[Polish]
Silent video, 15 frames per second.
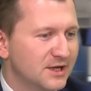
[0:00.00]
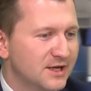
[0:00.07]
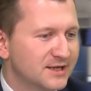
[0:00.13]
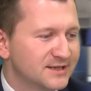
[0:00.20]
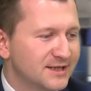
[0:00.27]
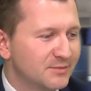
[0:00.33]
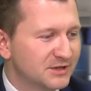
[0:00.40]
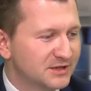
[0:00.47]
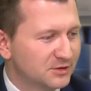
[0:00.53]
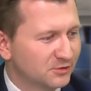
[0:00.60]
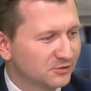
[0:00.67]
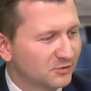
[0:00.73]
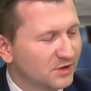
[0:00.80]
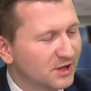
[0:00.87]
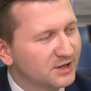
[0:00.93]
sama
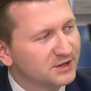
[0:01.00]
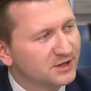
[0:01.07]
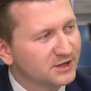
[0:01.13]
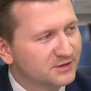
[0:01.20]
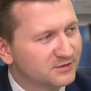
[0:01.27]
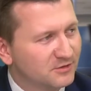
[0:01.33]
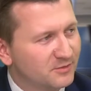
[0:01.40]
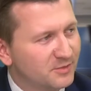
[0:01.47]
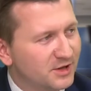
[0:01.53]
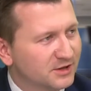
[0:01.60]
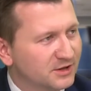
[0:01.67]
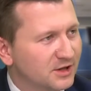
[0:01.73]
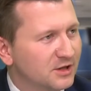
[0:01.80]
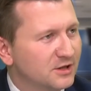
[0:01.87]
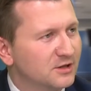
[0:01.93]
struktura indeksu
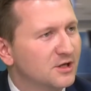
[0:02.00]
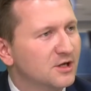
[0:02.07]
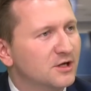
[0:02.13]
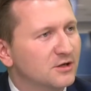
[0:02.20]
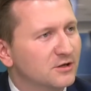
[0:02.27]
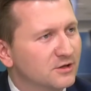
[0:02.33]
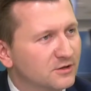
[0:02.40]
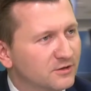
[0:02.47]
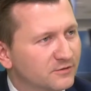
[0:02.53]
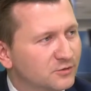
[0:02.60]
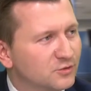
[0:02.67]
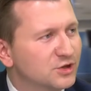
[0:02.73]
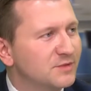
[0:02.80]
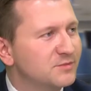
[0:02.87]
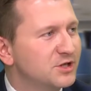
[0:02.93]
oparta w
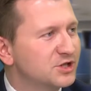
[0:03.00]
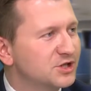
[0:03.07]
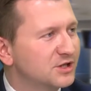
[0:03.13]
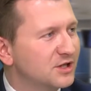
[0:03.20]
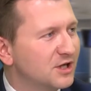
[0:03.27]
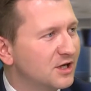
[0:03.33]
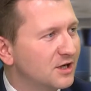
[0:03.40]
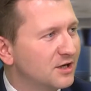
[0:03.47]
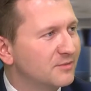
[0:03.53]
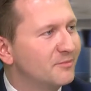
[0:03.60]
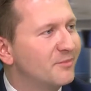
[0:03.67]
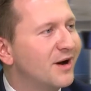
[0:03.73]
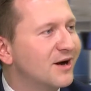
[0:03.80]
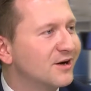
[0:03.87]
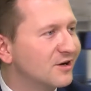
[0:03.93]
dużej mierze na
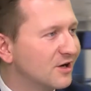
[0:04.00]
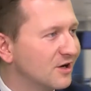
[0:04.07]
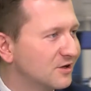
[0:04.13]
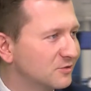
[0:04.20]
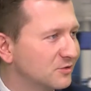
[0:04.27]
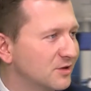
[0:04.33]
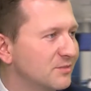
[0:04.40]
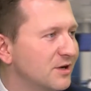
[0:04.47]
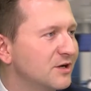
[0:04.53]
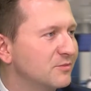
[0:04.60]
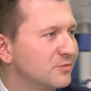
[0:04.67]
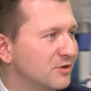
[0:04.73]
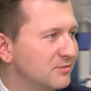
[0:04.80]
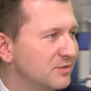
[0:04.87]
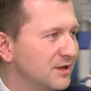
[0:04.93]
bankach, które mają
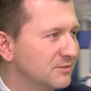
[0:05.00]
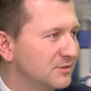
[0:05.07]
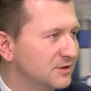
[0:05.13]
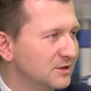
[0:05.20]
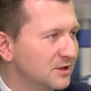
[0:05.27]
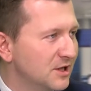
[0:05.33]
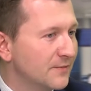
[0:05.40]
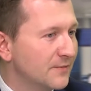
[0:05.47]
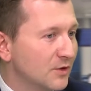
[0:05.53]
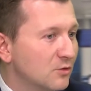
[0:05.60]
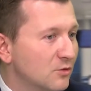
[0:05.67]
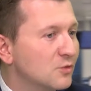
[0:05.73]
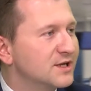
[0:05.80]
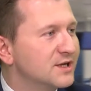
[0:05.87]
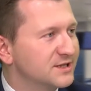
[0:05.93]
problemy,
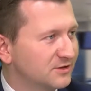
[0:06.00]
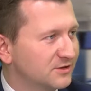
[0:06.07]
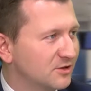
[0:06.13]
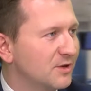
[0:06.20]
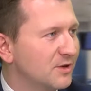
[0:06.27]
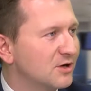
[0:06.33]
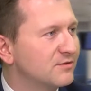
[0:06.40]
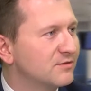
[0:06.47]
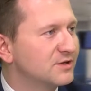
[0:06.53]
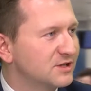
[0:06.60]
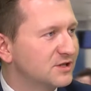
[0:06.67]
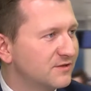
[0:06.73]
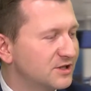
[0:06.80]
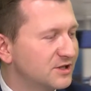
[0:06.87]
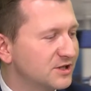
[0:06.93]
ogólnie sektor bankowy na
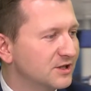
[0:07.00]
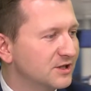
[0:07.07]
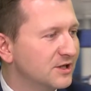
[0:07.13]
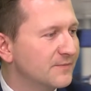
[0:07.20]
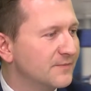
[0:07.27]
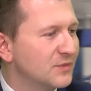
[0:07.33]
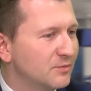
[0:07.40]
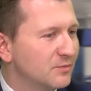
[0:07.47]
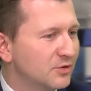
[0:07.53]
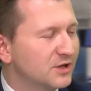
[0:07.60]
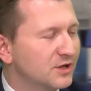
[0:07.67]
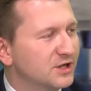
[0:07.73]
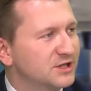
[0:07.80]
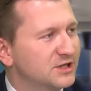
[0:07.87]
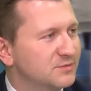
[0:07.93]
świecie
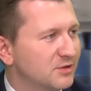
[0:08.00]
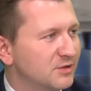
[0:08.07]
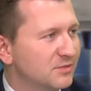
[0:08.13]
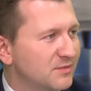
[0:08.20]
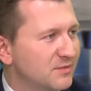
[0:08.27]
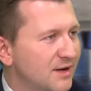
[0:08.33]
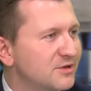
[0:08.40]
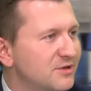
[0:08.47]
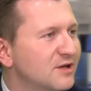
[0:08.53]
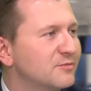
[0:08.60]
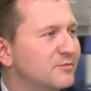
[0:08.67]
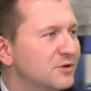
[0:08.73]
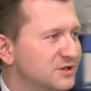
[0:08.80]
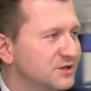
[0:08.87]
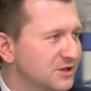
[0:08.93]
boryka się z problemami, a w
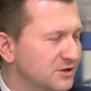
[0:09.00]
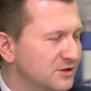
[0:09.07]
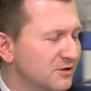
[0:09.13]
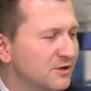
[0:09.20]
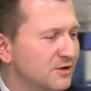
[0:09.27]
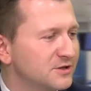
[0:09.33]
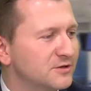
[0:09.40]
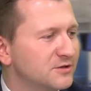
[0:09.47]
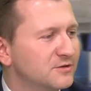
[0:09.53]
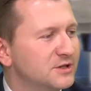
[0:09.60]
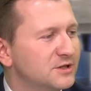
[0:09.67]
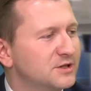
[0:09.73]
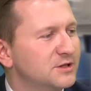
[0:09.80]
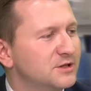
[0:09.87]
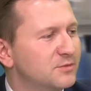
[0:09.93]
Polsce, że to chodzą
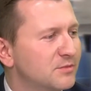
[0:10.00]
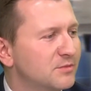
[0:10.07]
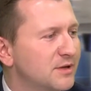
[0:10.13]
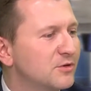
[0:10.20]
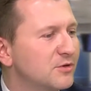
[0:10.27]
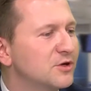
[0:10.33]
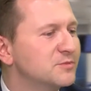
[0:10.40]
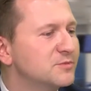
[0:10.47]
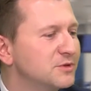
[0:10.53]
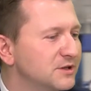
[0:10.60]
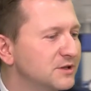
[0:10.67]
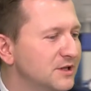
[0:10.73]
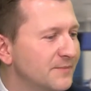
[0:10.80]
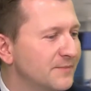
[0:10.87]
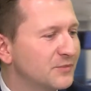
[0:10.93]
e, problemy choćby
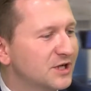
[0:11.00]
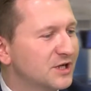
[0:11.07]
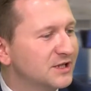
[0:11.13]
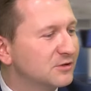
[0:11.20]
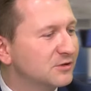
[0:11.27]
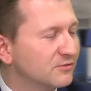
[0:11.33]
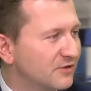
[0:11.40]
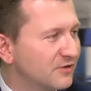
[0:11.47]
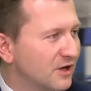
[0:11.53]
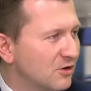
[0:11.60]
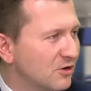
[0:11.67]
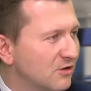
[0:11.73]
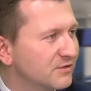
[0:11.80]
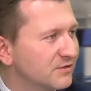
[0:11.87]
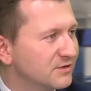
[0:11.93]
kredytów
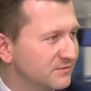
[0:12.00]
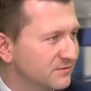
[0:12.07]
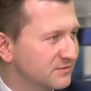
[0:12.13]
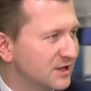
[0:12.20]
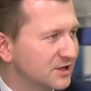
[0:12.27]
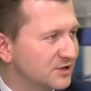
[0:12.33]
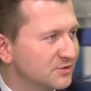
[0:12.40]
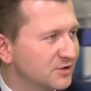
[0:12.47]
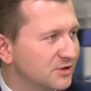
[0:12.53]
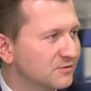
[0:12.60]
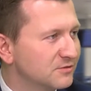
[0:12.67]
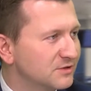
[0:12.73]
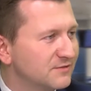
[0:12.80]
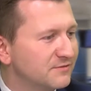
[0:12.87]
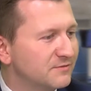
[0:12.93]
frankowych, w dalszym ciągu
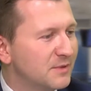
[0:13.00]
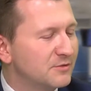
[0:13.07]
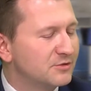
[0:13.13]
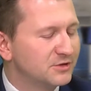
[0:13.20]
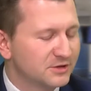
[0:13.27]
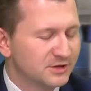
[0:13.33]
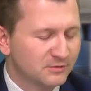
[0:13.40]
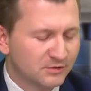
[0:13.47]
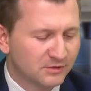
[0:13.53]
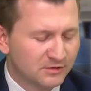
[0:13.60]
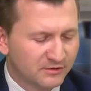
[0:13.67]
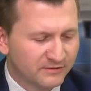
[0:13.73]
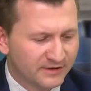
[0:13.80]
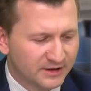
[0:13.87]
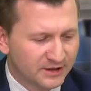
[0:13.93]
tutaj w pełni to
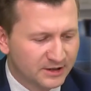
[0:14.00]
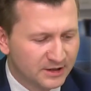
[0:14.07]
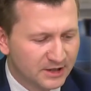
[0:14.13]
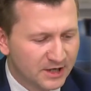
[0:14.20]
nieuregulowane.